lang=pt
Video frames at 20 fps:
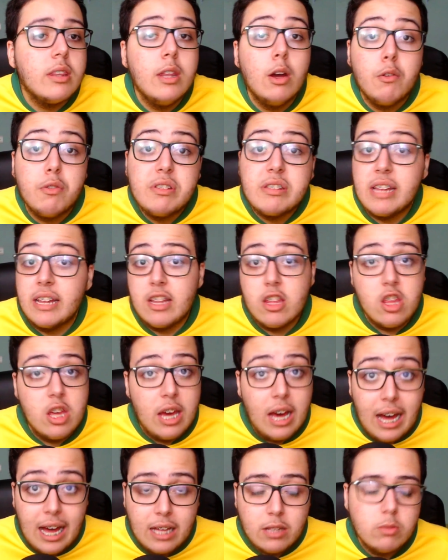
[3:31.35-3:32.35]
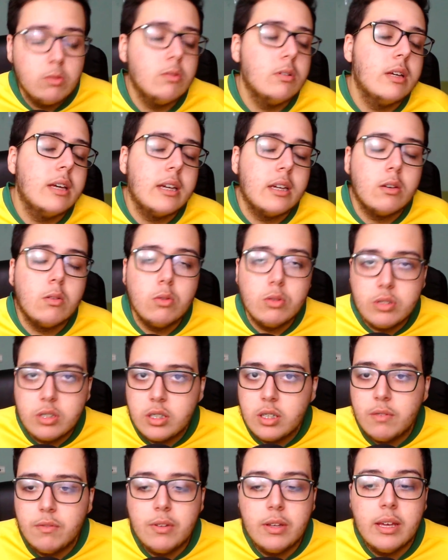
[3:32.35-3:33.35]
não fiz nada de errado, é,
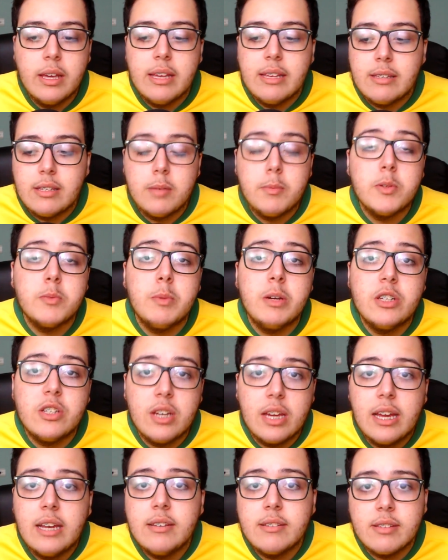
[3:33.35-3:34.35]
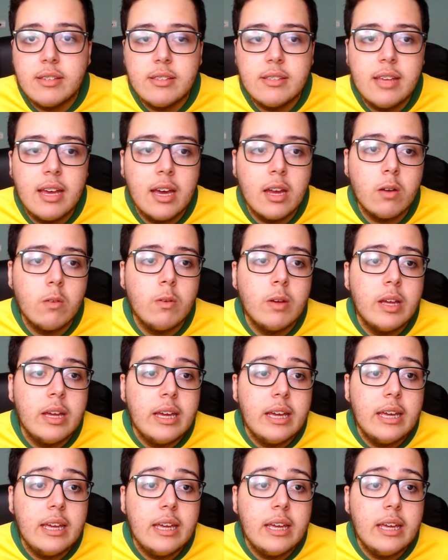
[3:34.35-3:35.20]
inclusive, simplesmente eles quiseram